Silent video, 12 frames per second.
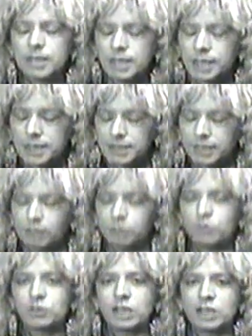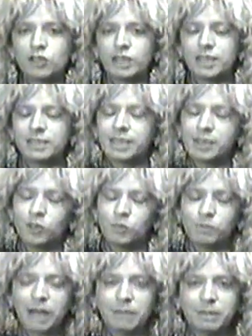Y te acerca un muchacho y te dice,
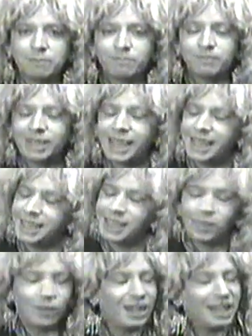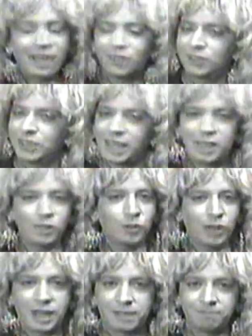disculpame, esta no es la onda del
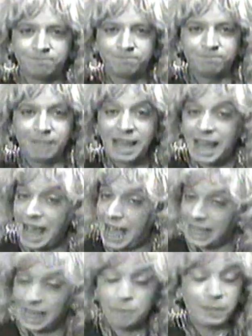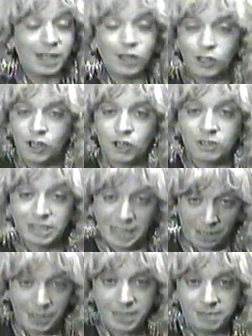lugar. Acá Piero no,
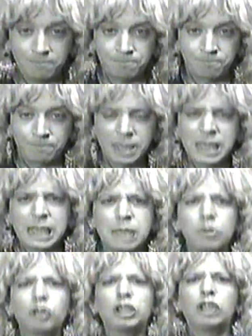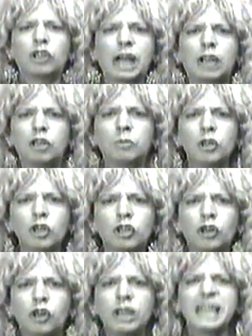¿sabes? Y vos te enojas como
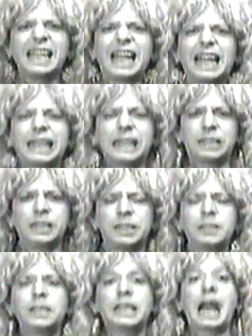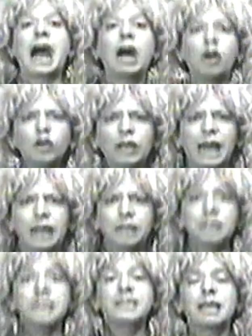loco y agarrás y decís, ahora,
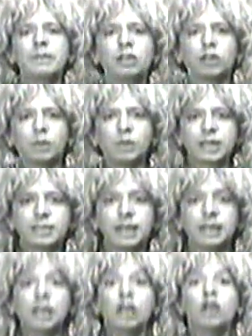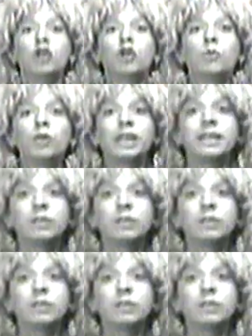¿saben lo que voy a hacer? Los voy a